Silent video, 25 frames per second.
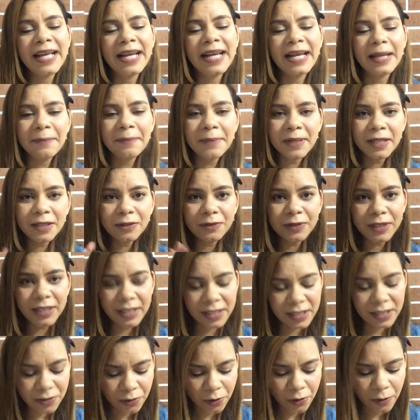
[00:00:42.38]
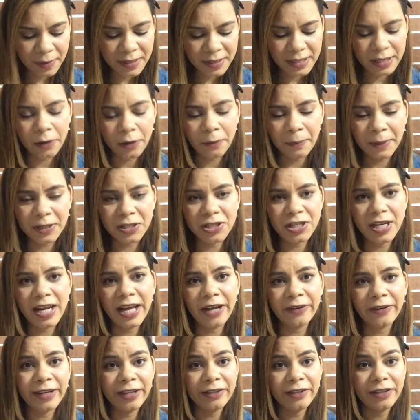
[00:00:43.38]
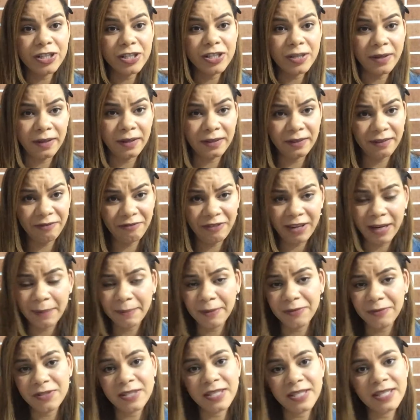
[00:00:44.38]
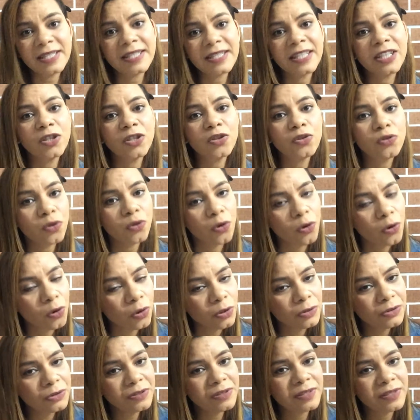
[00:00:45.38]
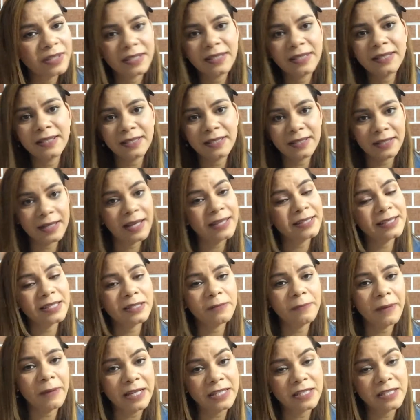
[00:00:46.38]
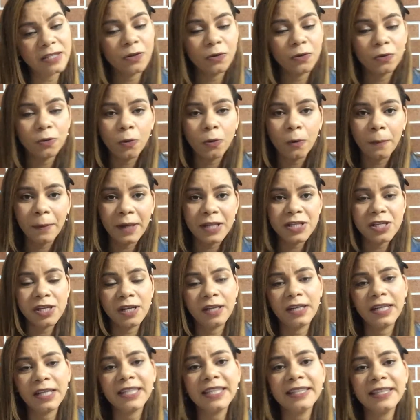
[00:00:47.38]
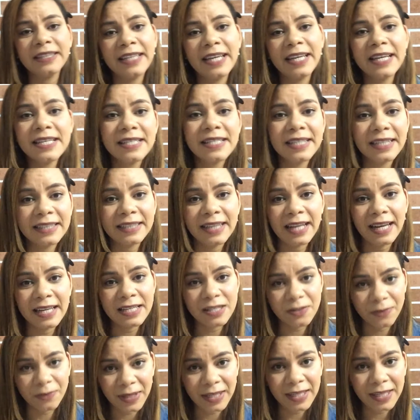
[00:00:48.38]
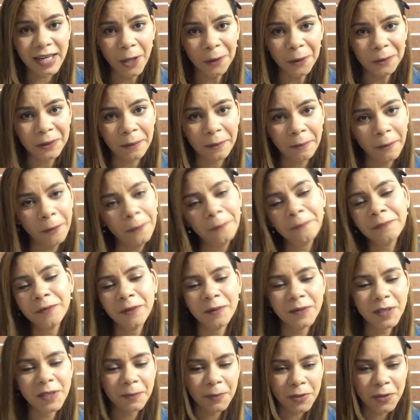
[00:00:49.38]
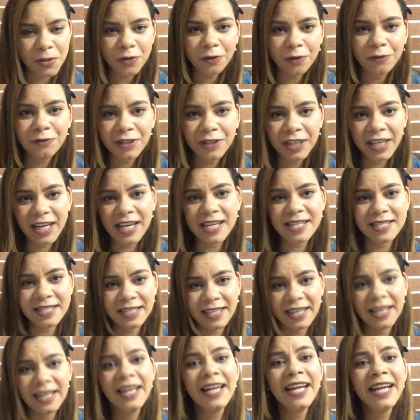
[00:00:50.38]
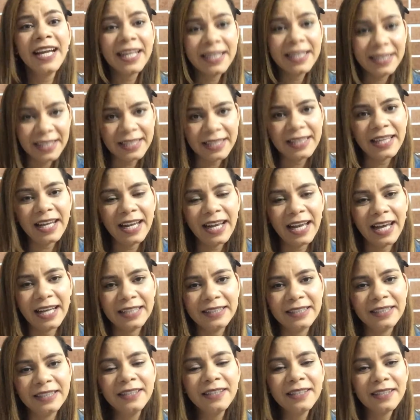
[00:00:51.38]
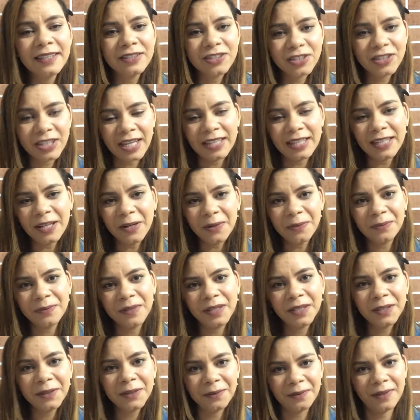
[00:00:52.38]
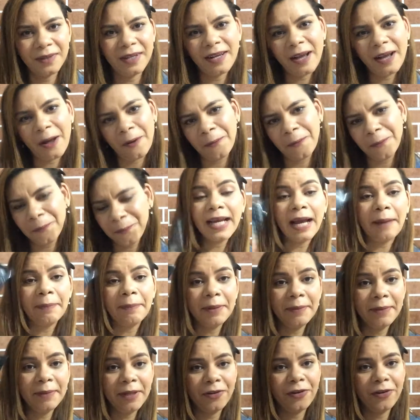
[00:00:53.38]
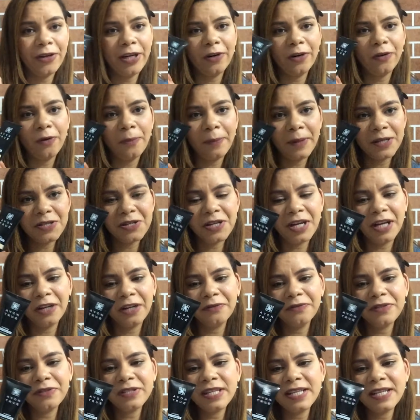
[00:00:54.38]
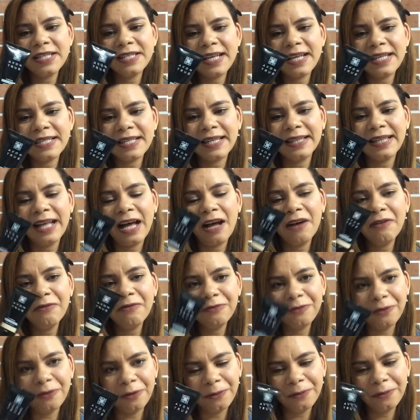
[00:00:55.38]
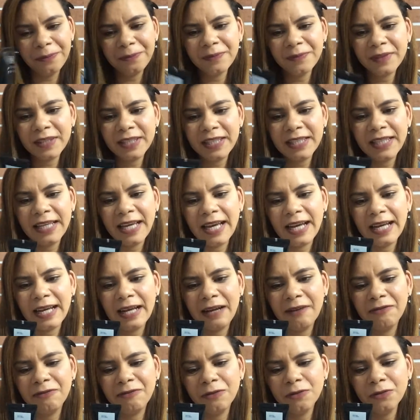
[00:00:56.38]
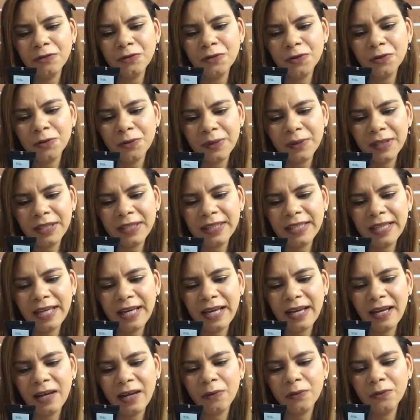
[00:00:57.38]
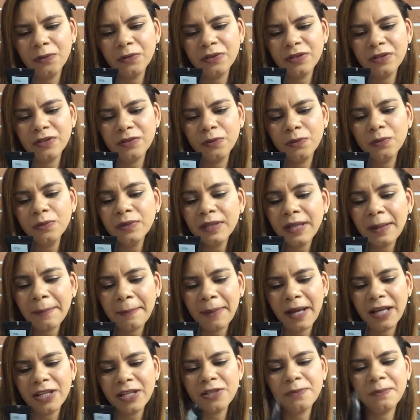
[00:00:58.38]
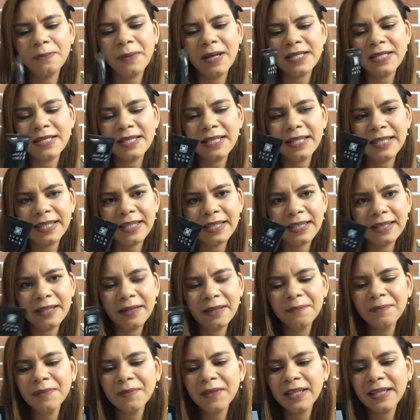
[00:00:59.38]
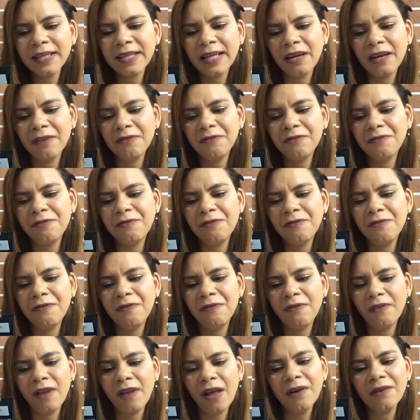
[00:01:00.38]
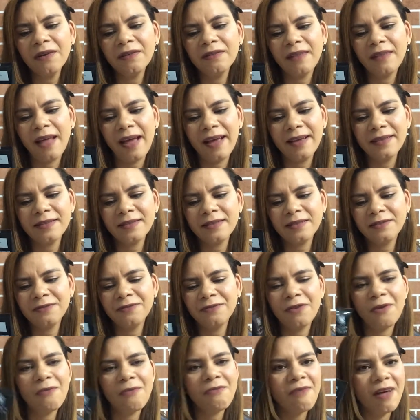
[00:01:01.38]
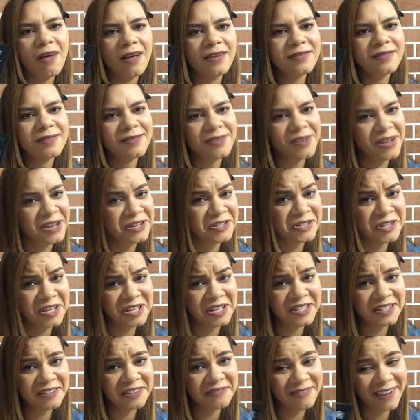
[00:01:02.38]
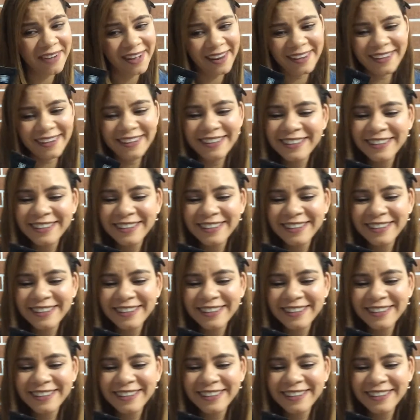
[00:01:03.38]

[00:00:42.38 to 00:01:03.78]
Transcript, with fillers: Lembrando que antes de começar a compartilhar, quero deixar falar para vocês que todos esses essas bases que eu tô compartilhando aqui, tem resenha delas no canal, tá bom? Então você pode conferir a resenha detalhada de cada uma no canal. A primeira que eu quero compartilhar com vocês é essa da Avon, que é a Avon True, que é a Ultramate Base Líquida, que é a Flawless, Flawless, acho que é assim que fala,